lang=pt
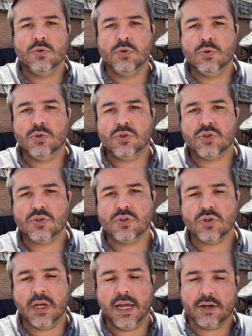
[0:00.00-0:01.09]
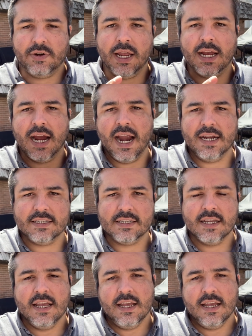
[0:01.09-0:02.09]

dos uh, green cards